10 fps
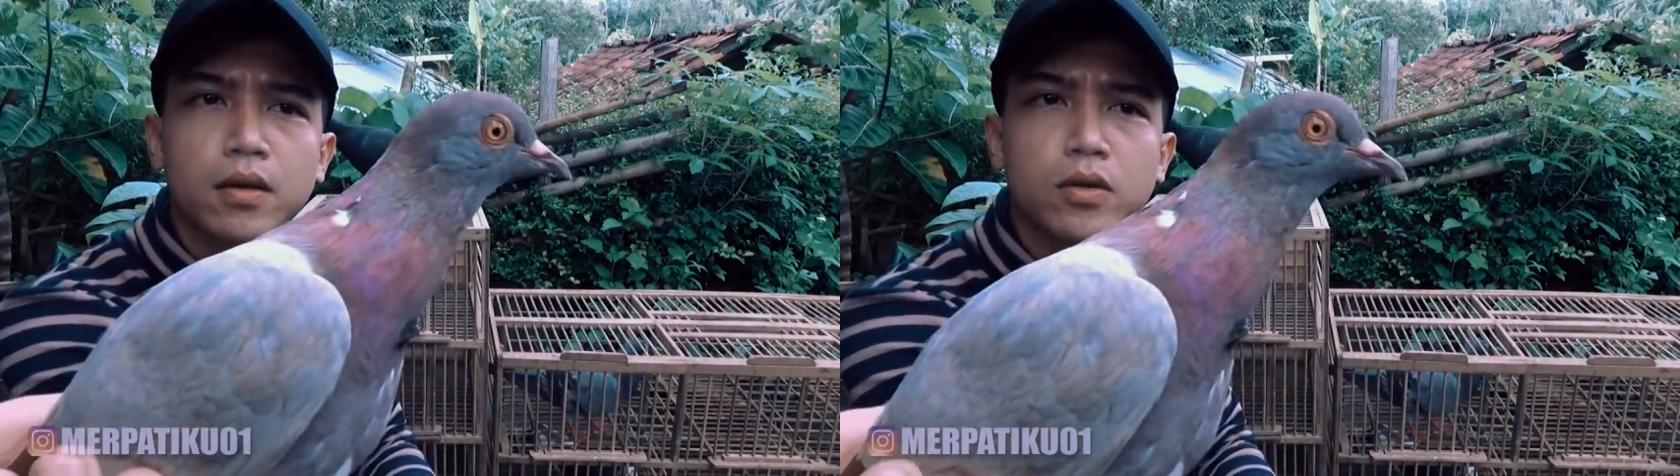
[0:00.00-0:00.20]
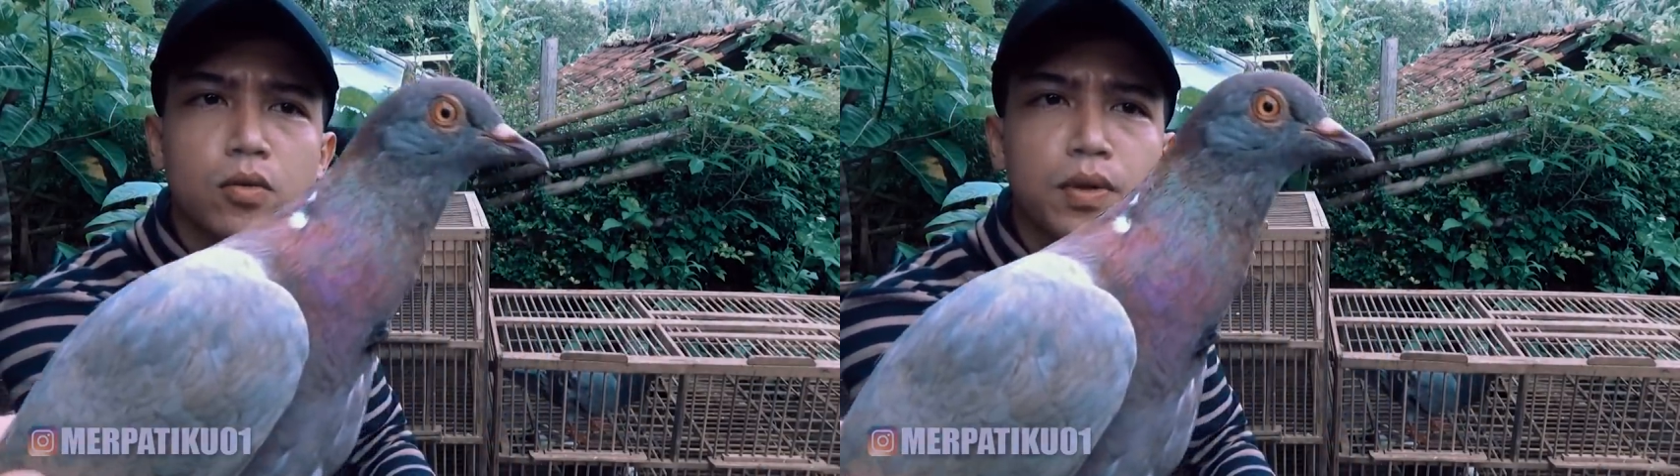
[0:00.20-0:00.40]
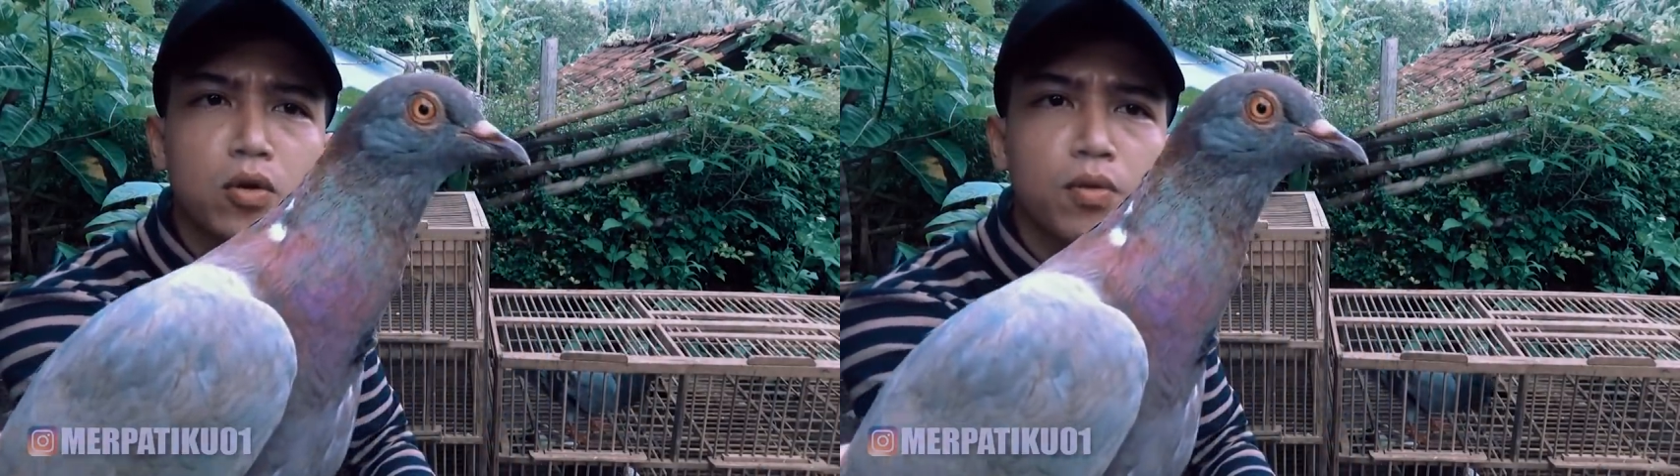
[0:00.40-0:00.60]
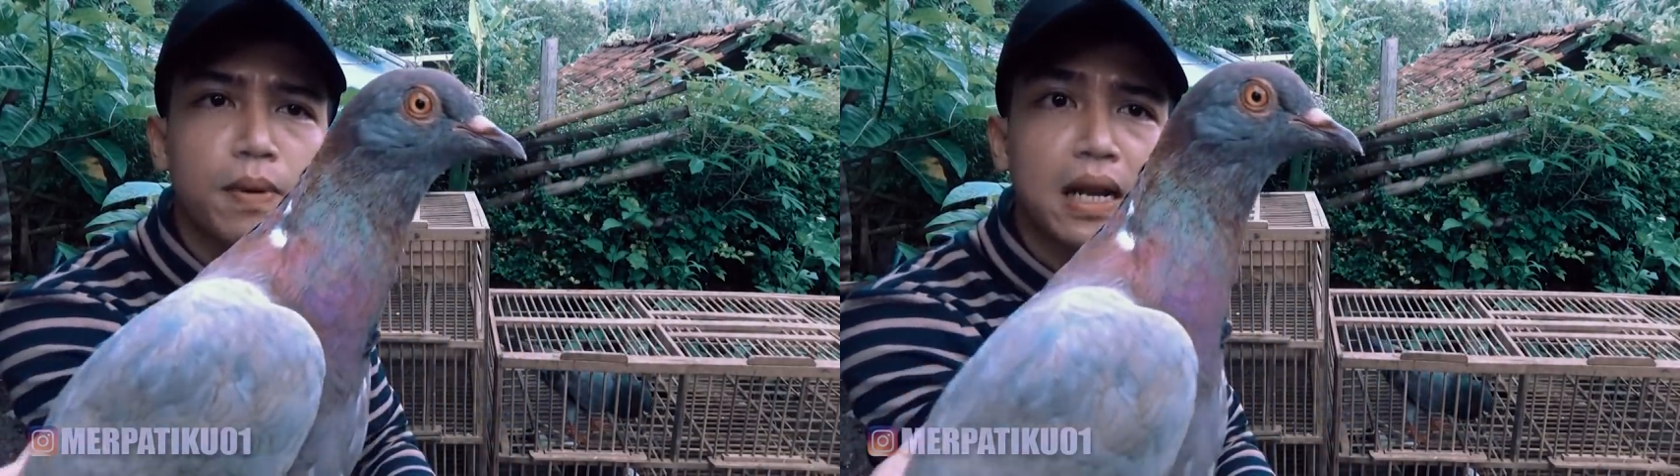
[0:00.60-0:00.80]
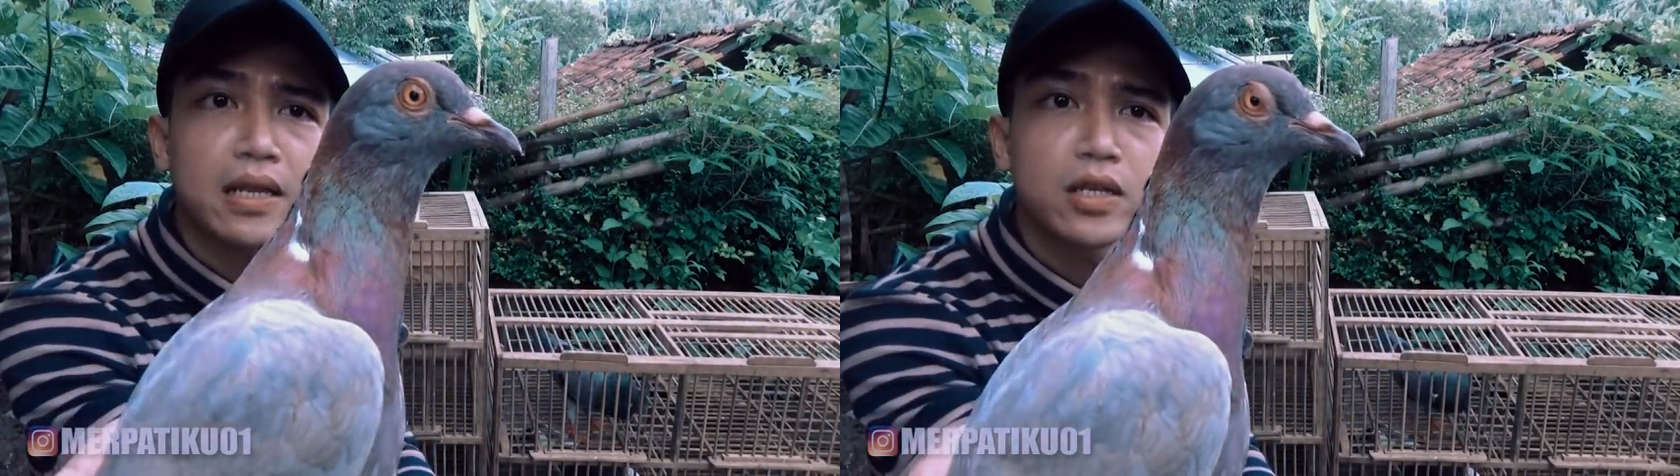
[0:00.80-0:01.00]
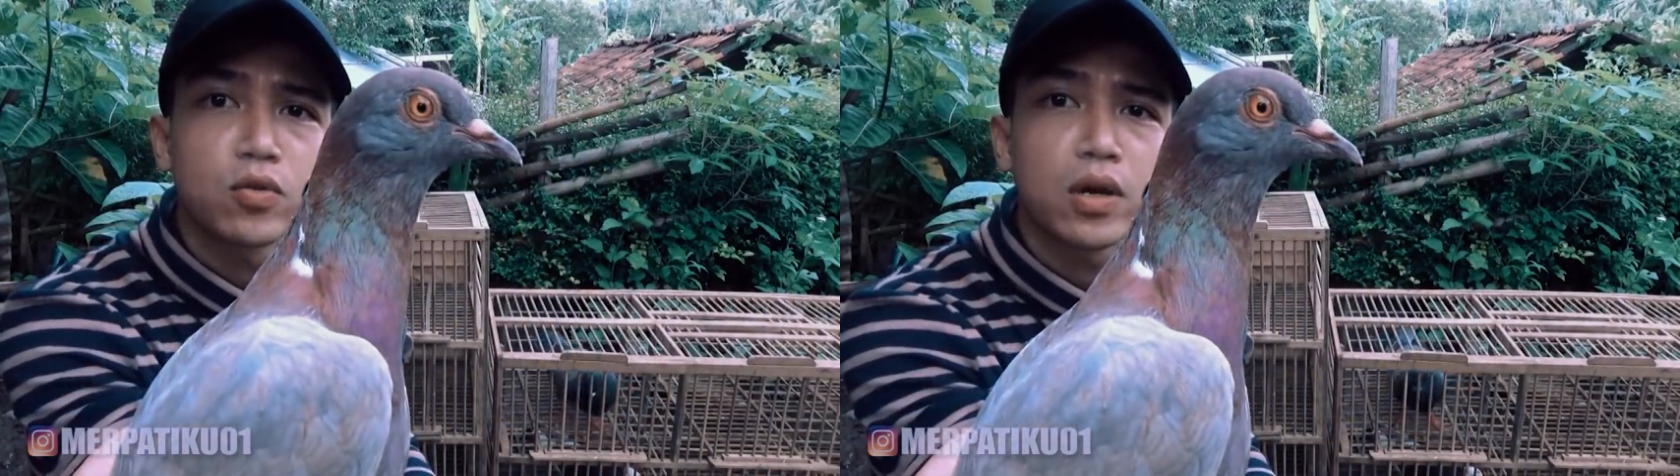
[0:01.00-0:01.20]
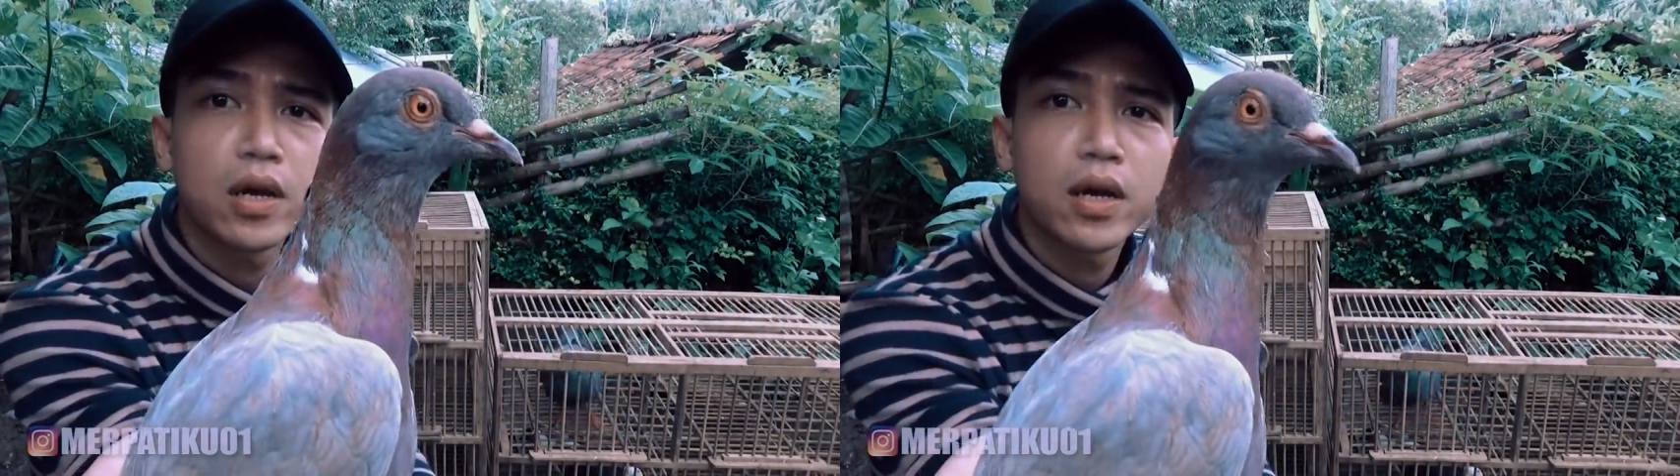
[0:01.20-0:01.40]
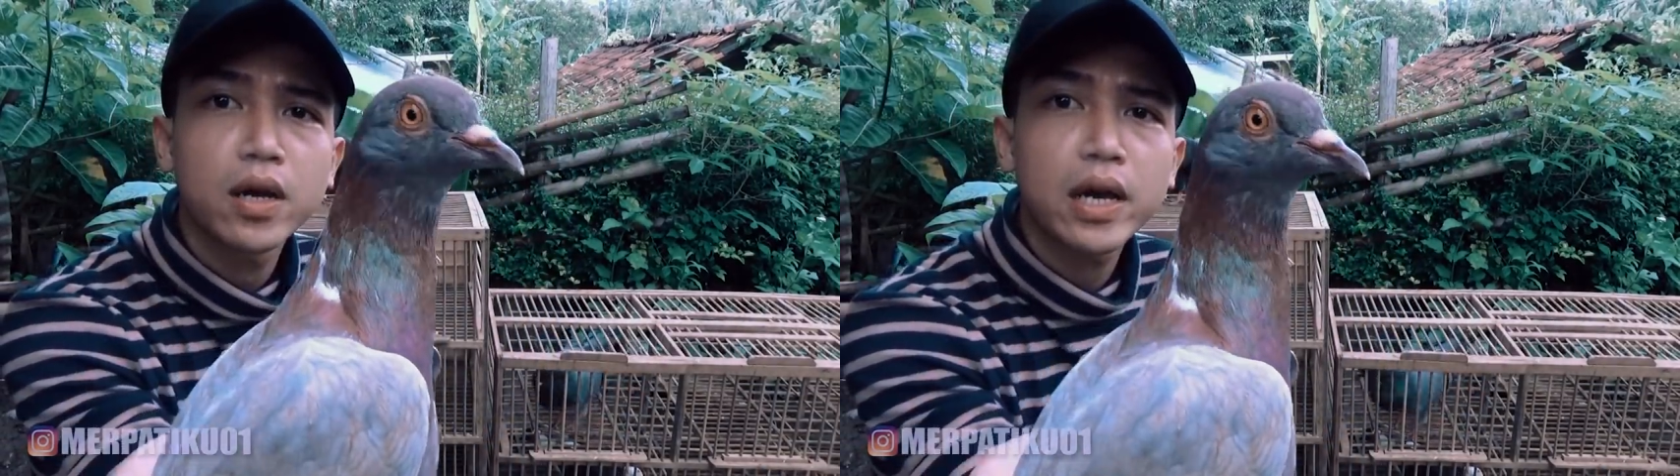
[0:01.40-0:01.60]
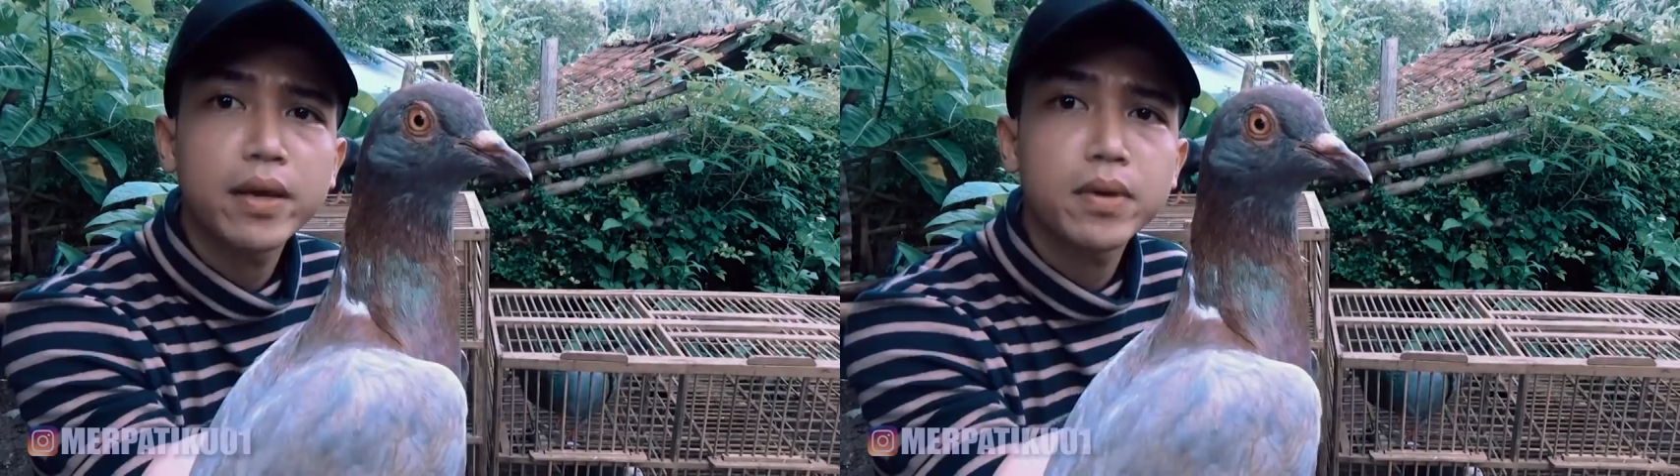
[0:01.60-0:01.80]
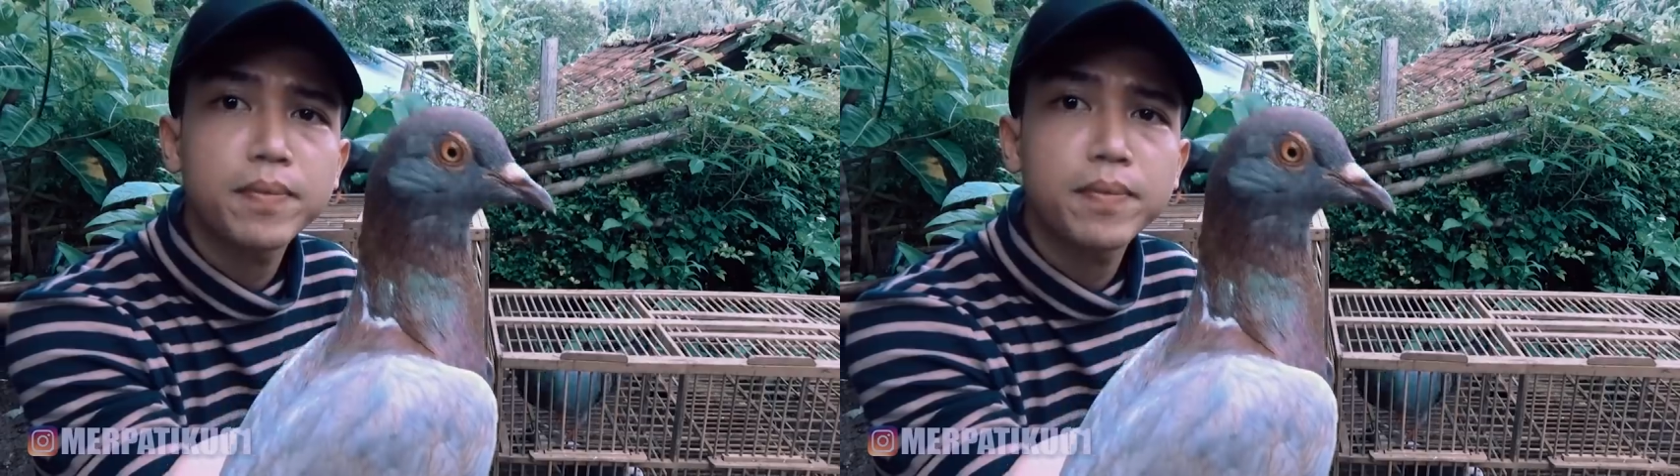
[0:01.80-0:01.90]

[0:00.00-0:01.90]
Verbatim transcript: Tuh, bentuk kepalanya juga kayak